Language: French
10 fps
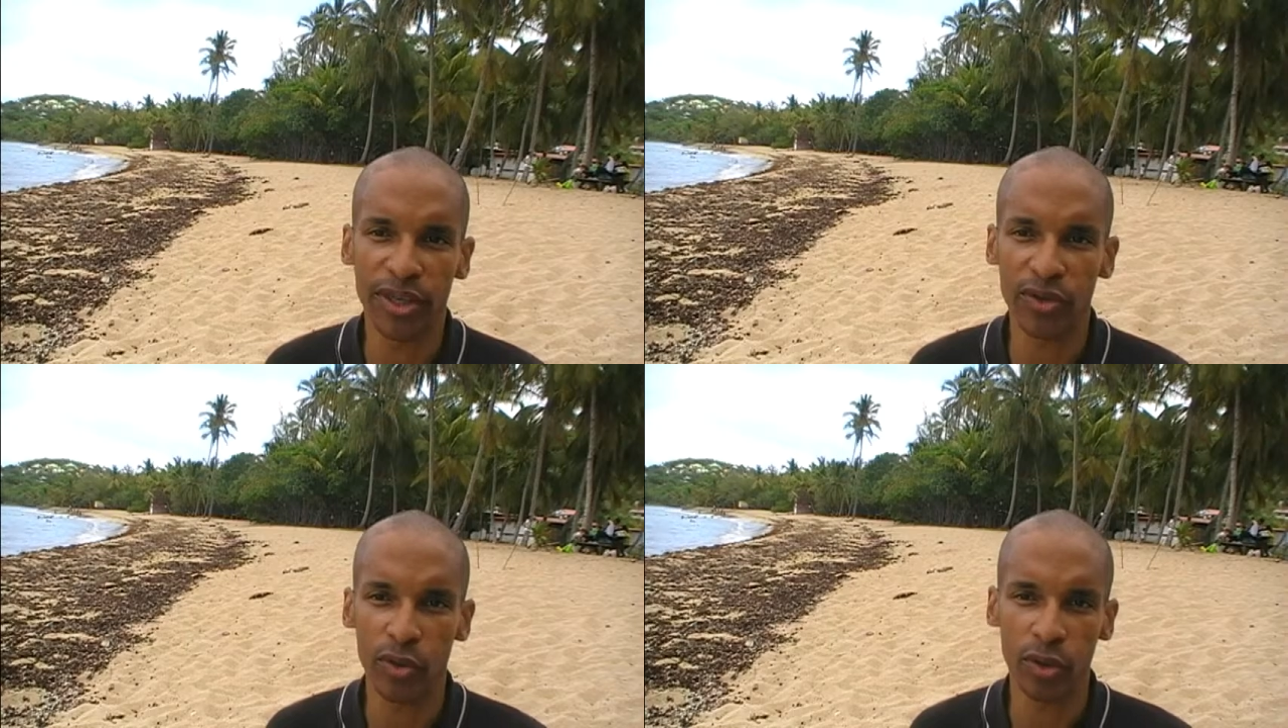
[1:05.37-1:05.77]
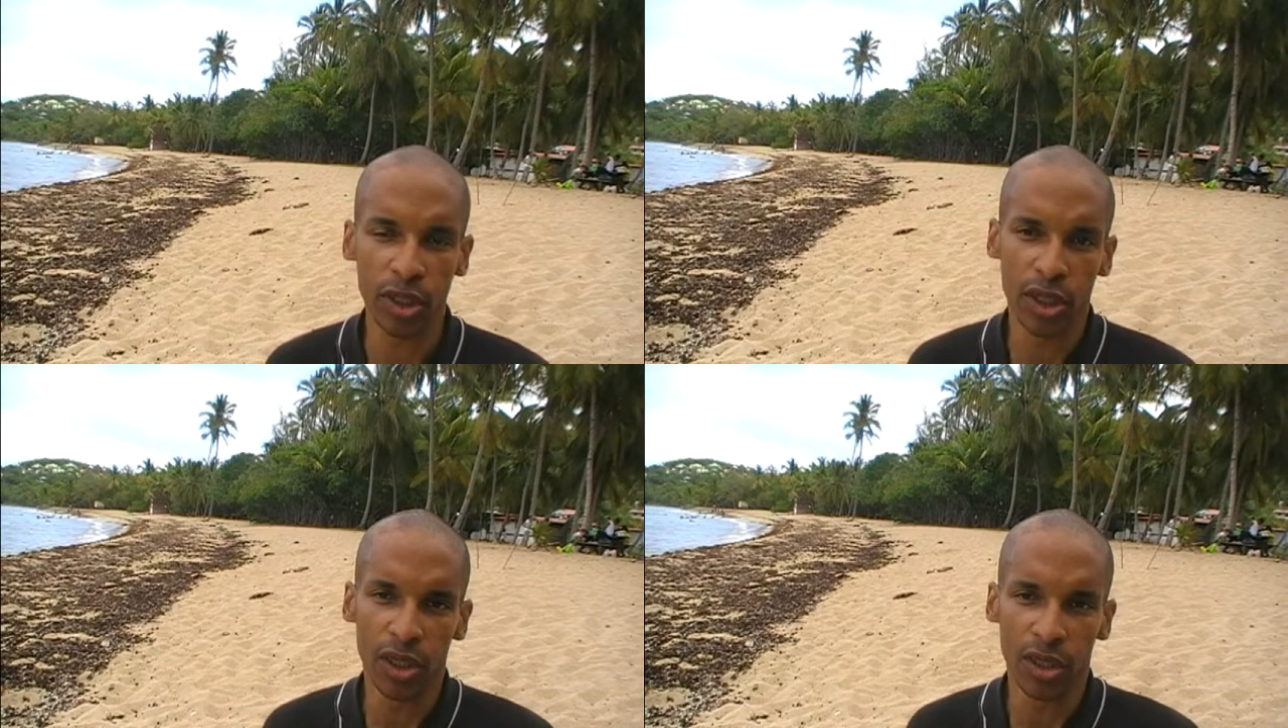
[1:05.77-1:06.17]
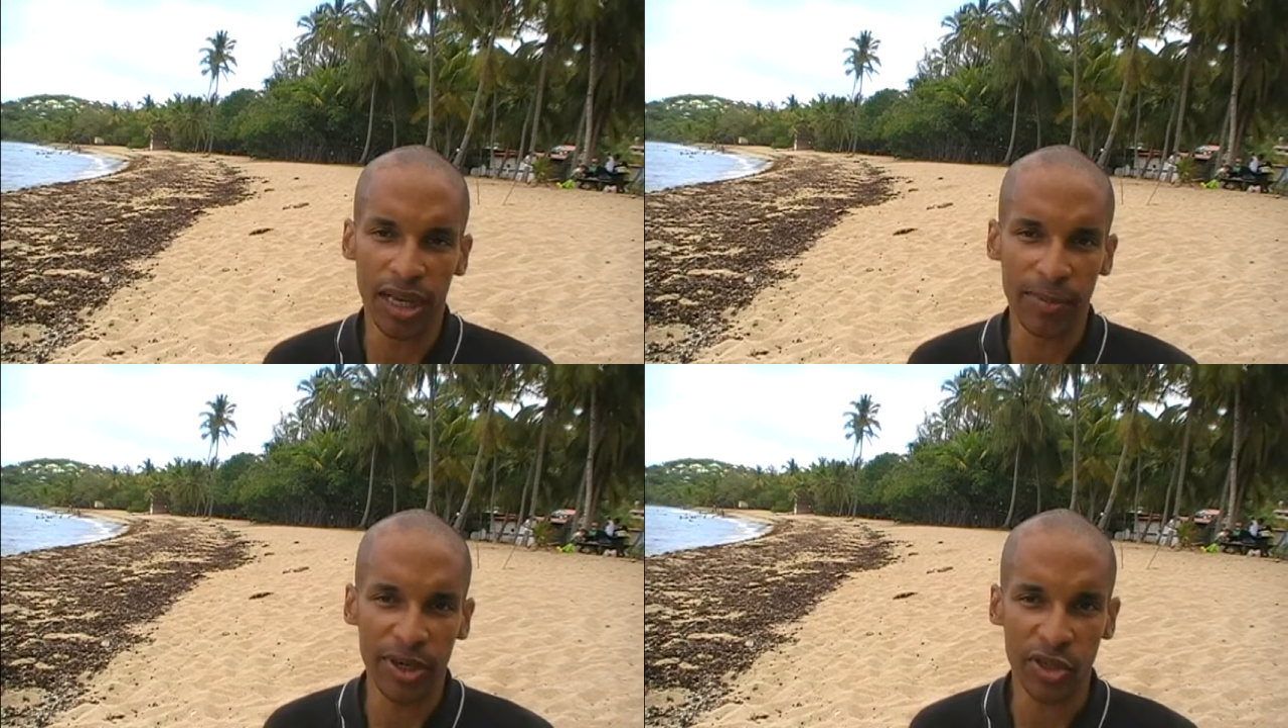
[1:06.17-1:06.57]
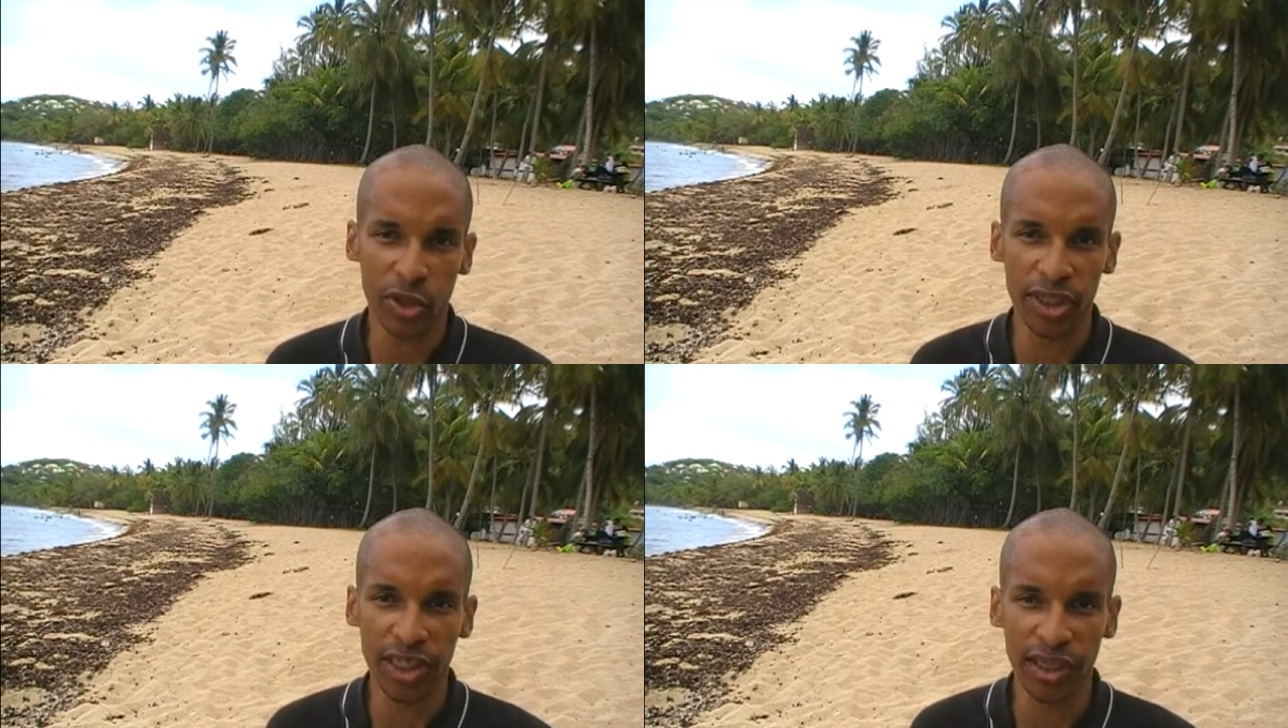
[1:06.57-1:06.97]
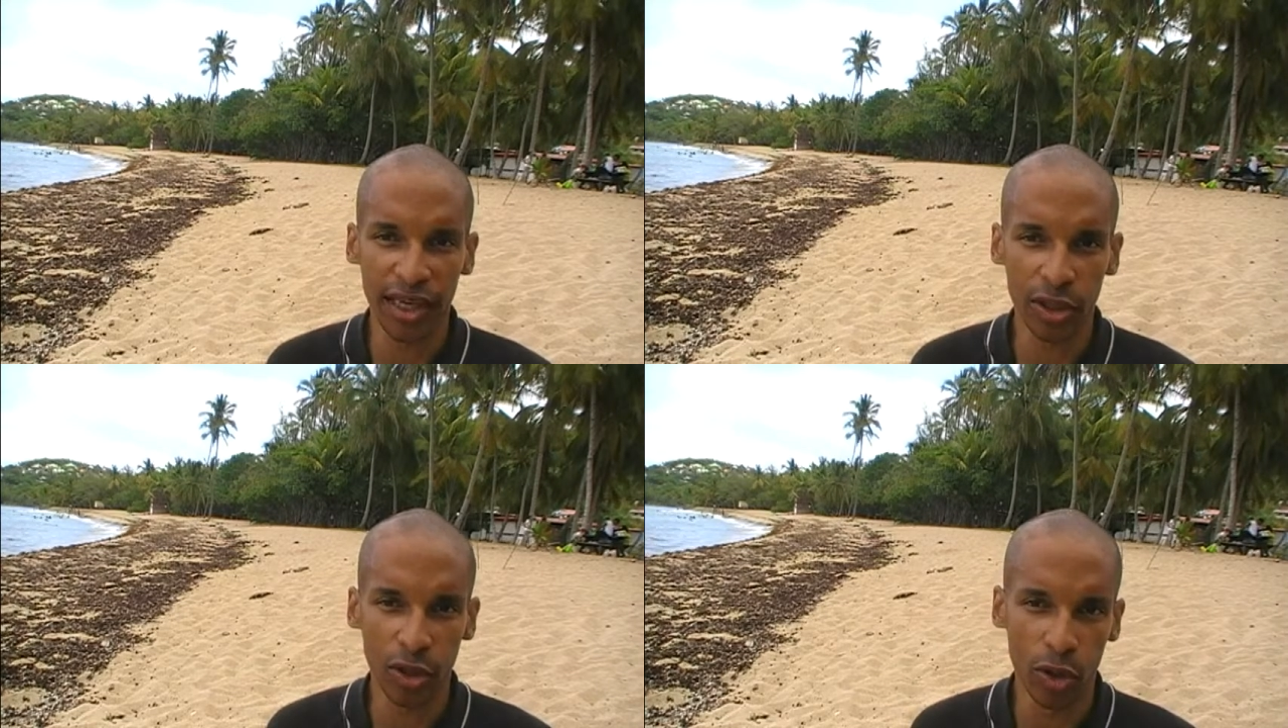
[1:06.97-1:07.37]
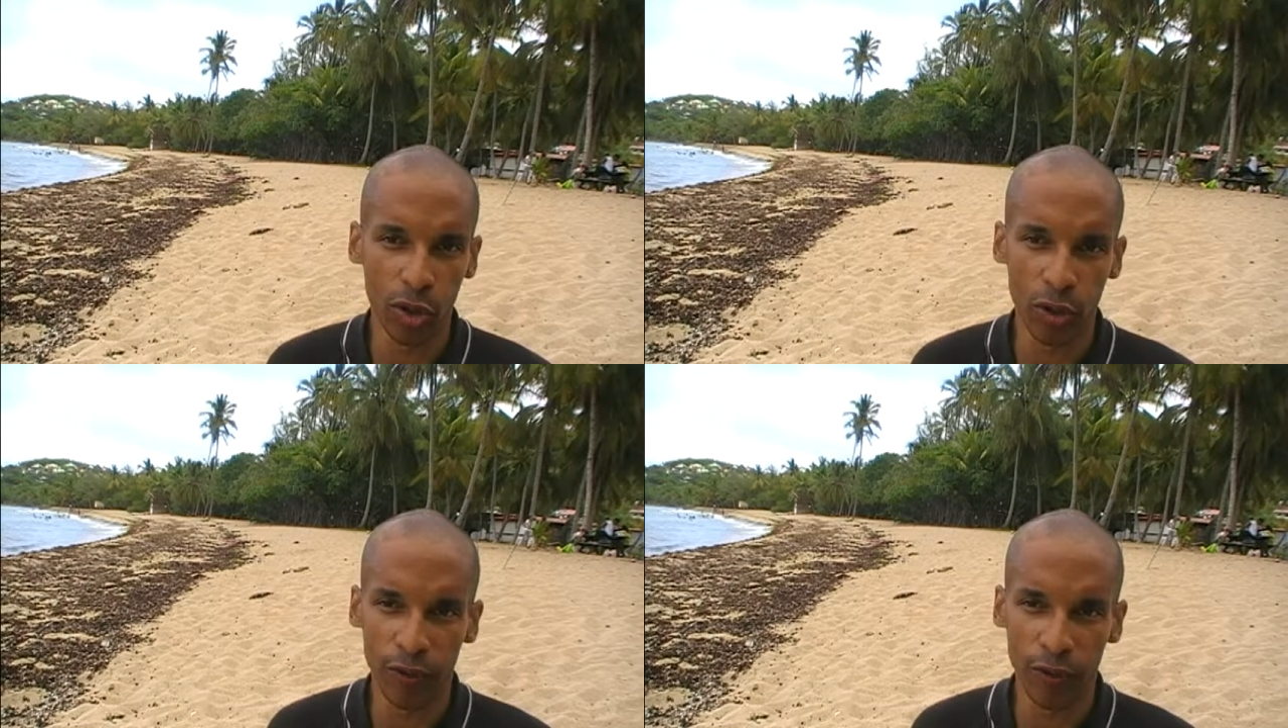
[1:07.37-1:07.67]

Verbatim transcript: être euh, la personne qui règle euh,